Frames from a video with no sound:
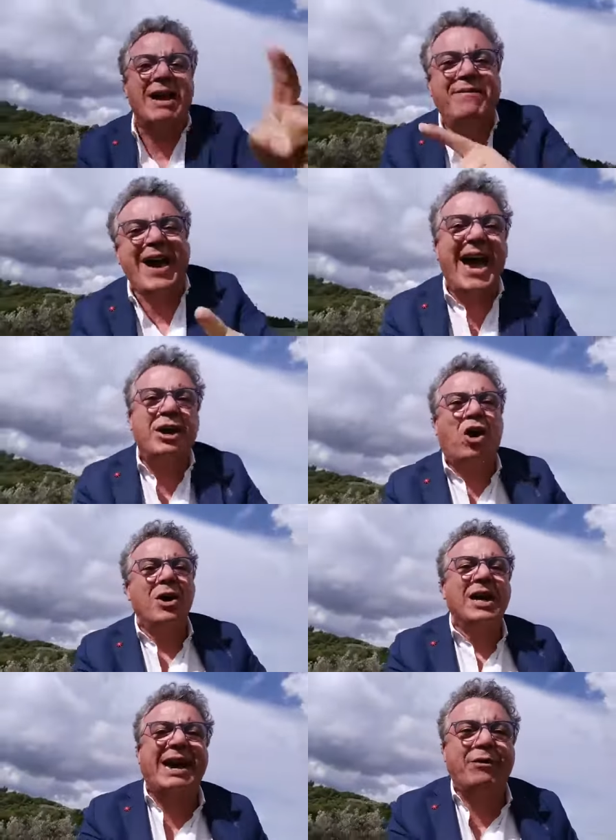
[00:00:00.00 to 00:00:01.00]
è vero
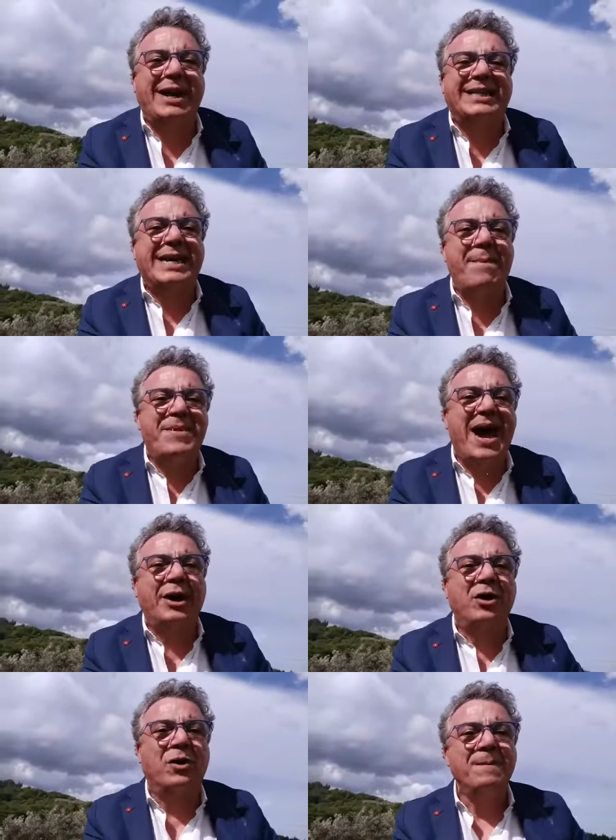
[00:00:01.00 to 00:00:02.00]
che volete
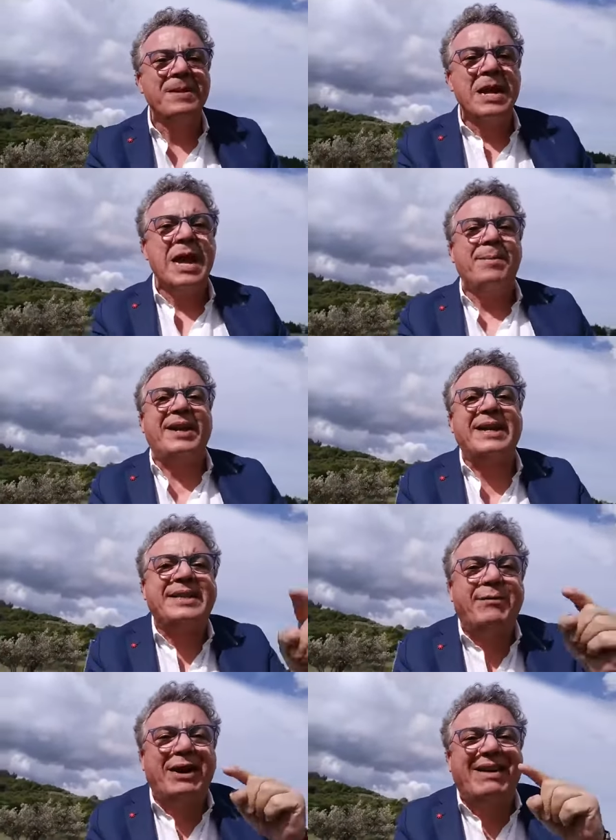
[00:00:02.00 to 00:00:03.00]
cambiarlo, perché
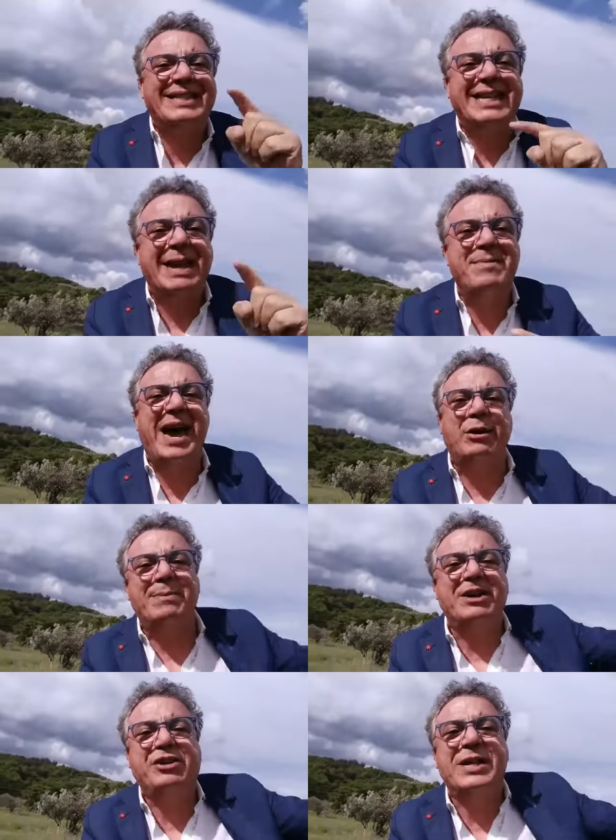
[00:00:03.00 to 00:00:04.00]
se volevate cambiarlo,
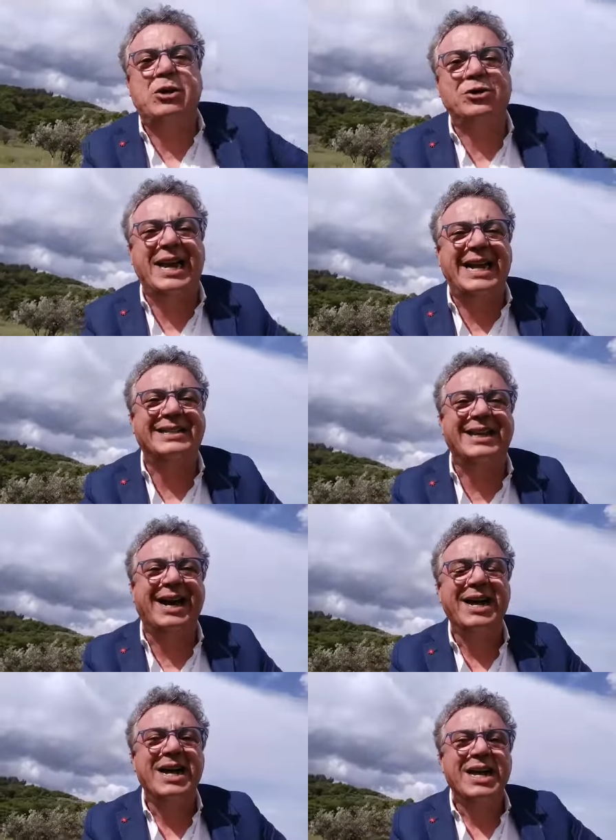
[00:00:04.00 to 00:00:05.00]
amici di
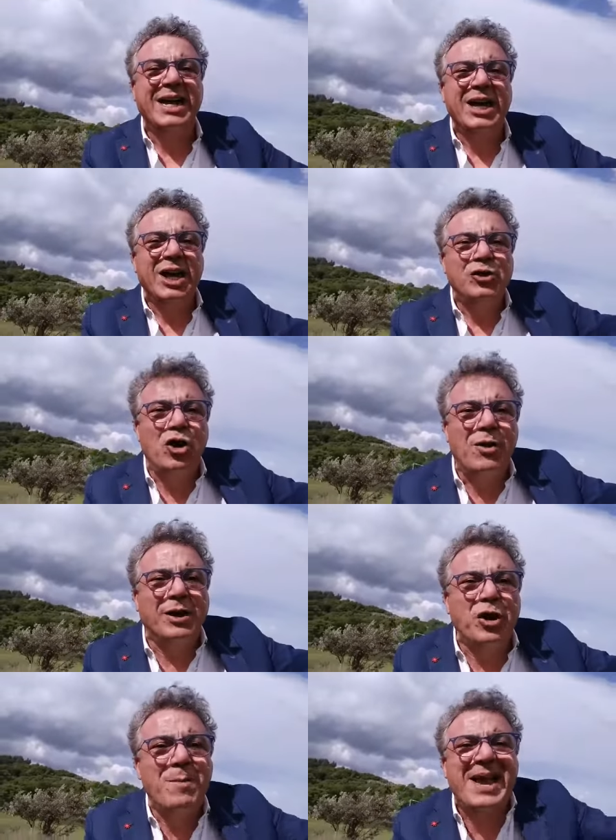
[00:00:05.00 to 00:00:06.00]
Cosenza,
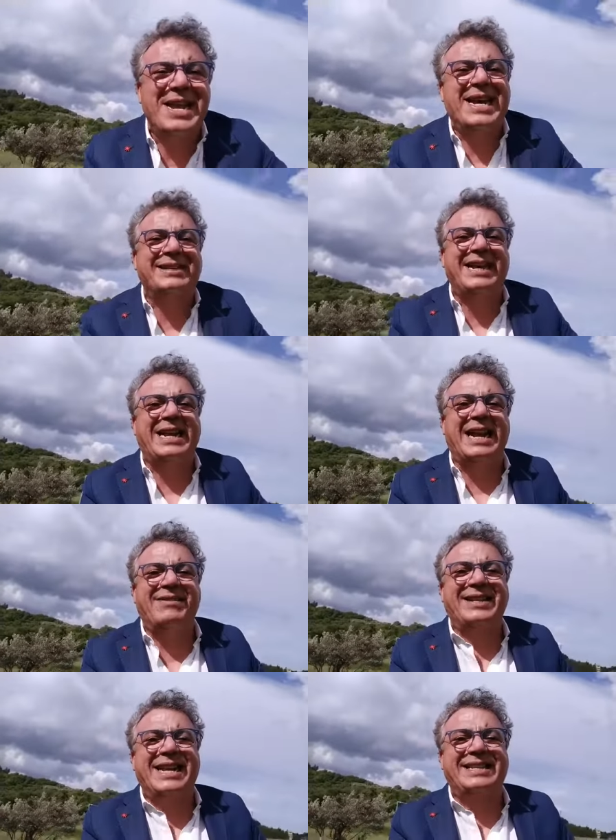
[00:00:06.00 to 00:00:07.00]
domenica sera
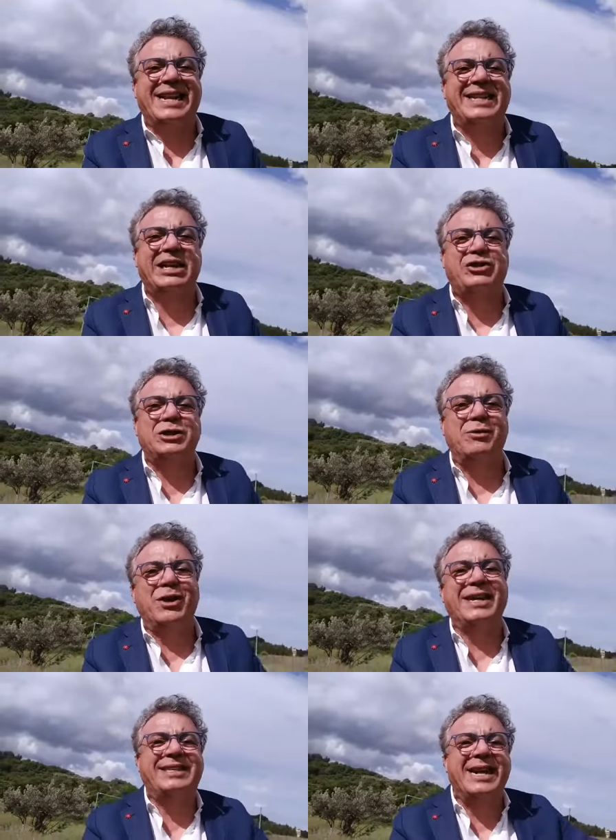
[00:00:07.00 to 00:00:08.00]
alle 20.30 ci
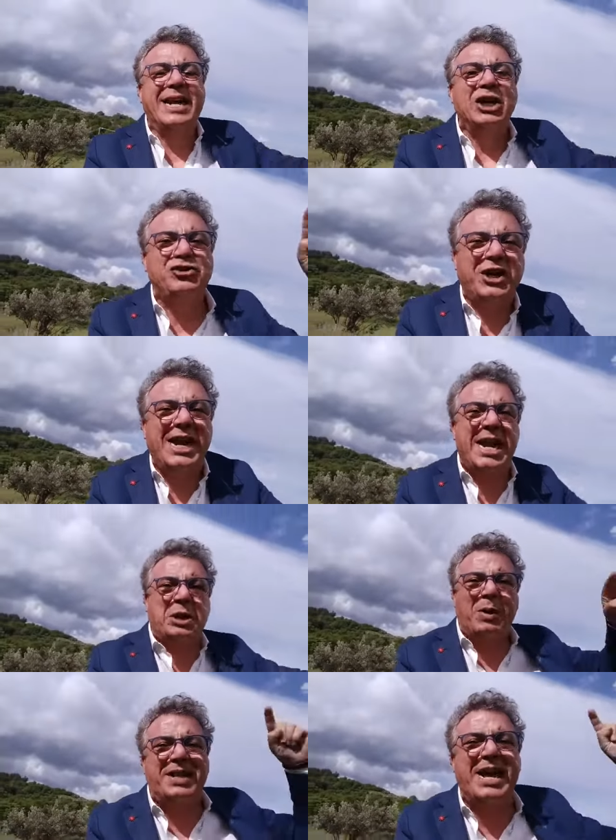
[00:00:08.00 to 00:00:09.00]
devono essere
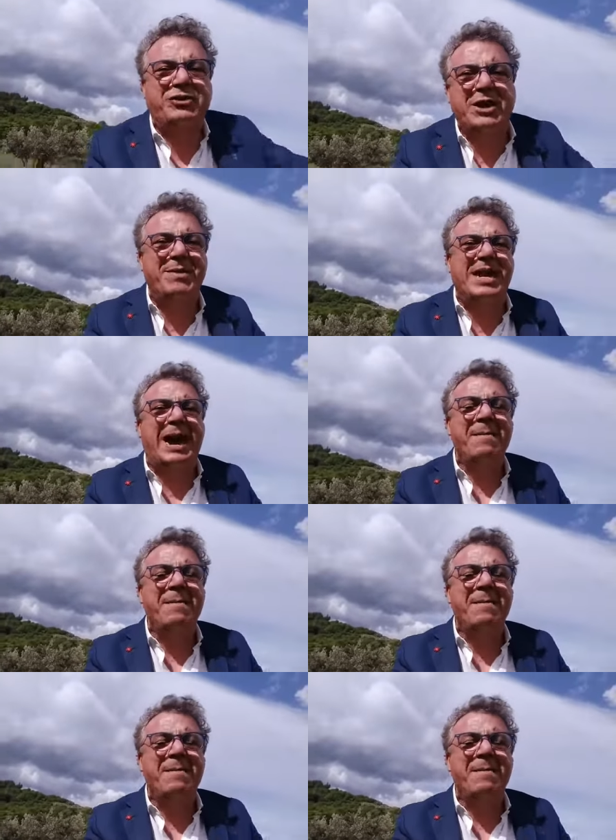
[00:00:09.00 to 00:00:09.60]
5-10 mila